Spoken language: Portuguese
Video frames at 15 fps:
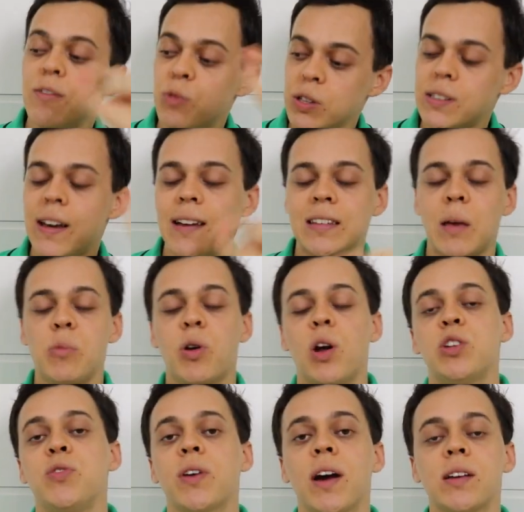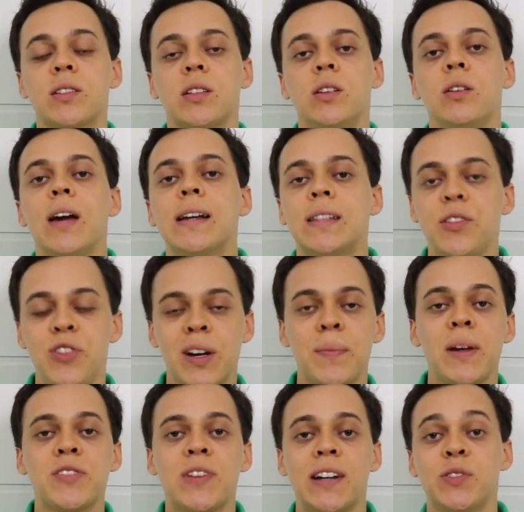Você recebe a notificação e assim fica
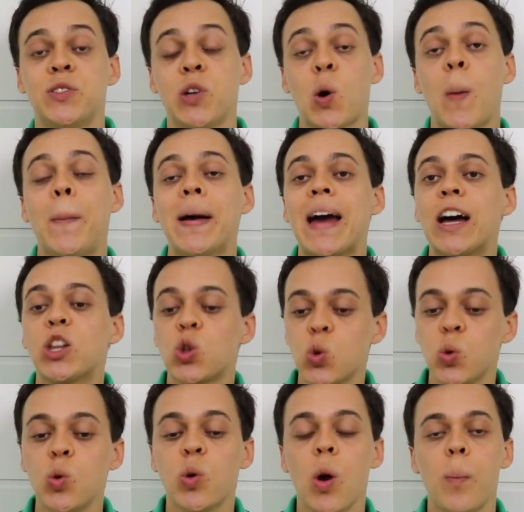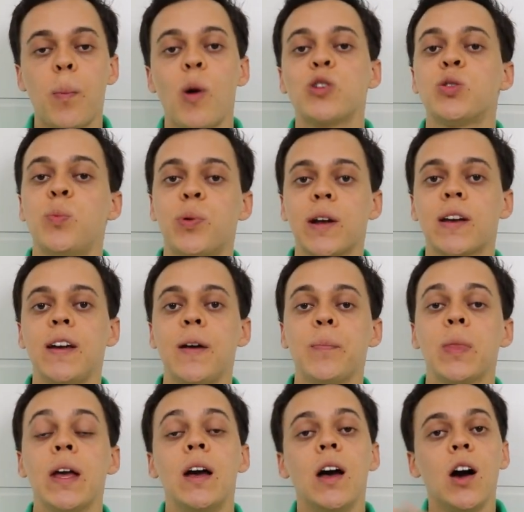mais fácil você acompanhar tudo que eu posto por
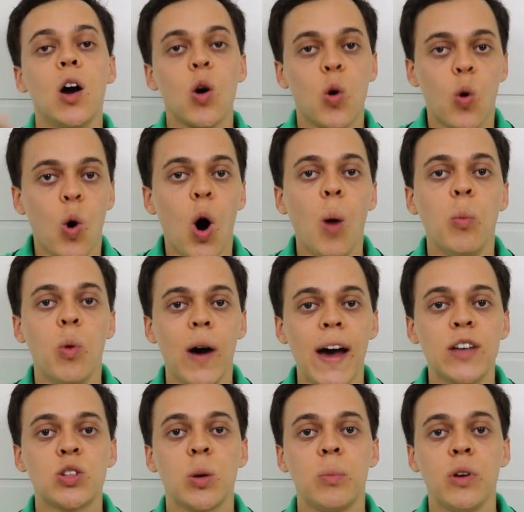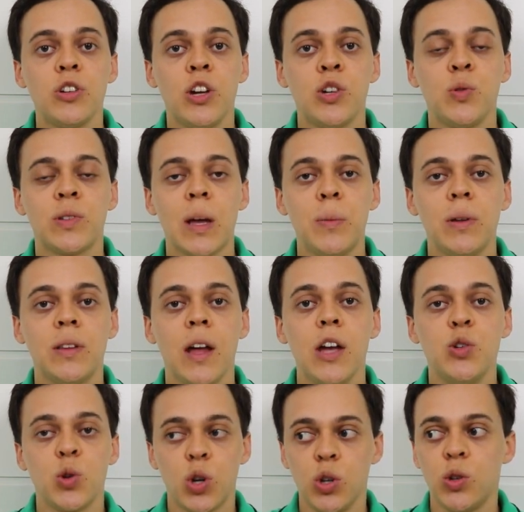aqui. Como é sobre jejum
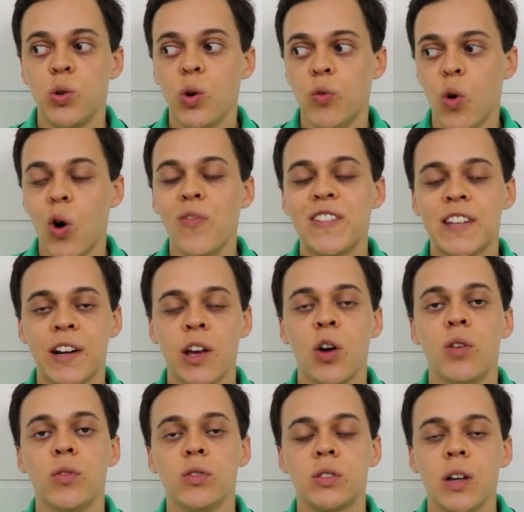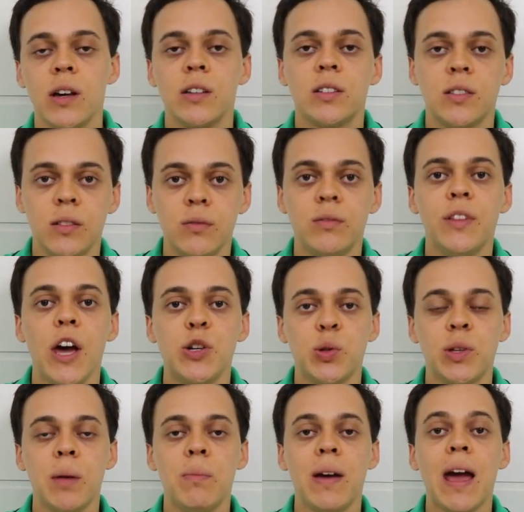intermitente, o que eu vou conversar aqui com vocês,
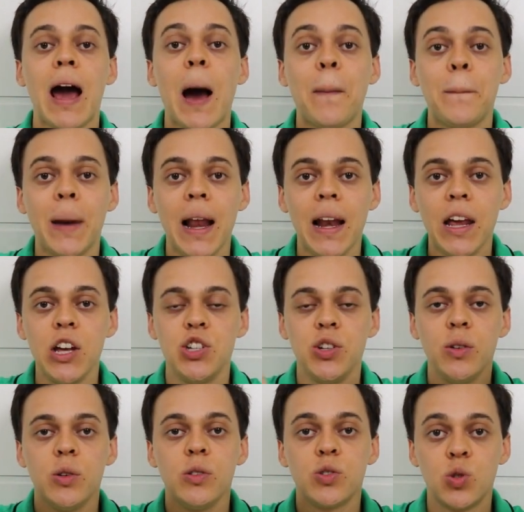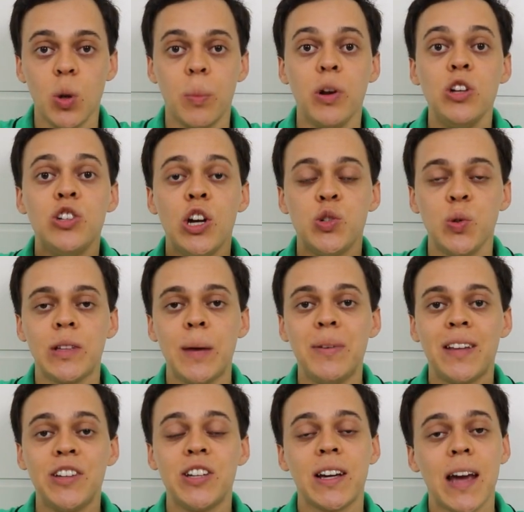deixo também a playlist sobre jejum
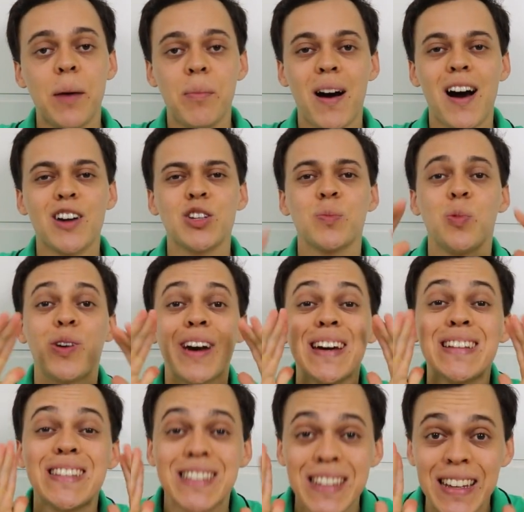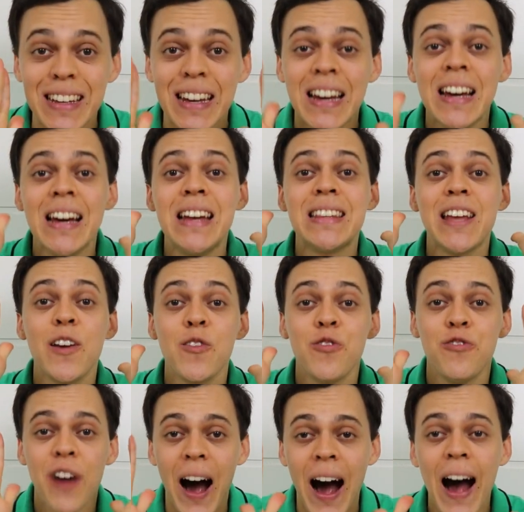intermitente aqui abaixo, porque sim, tem
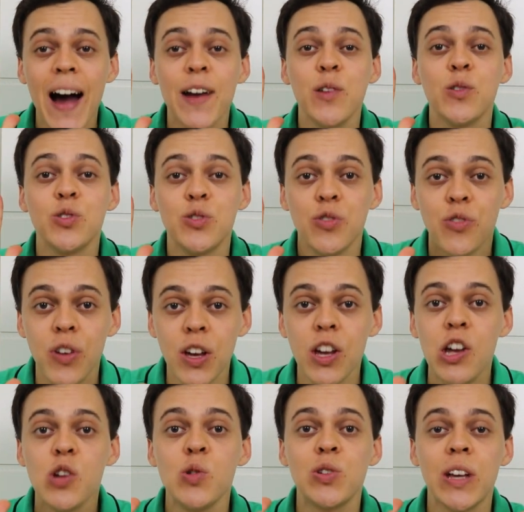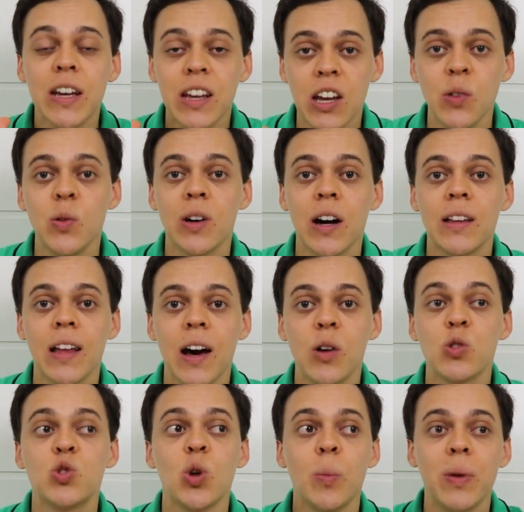vários vídeos aqui no
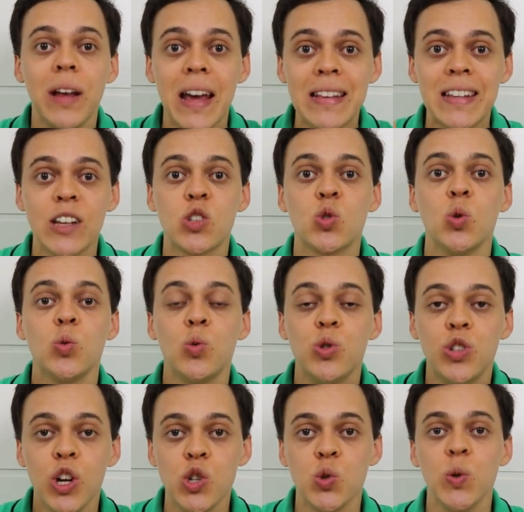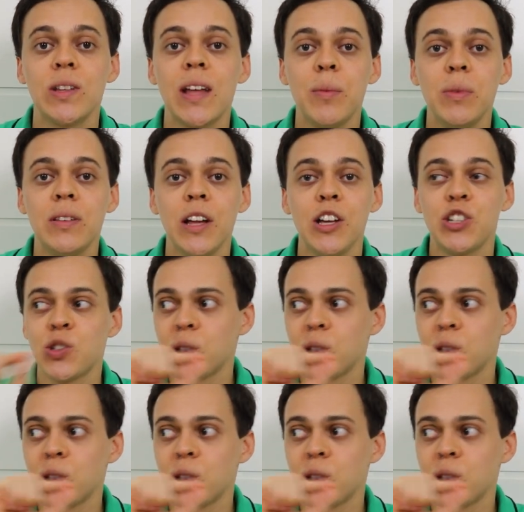canal sobre esse assunto, jejum intermitente.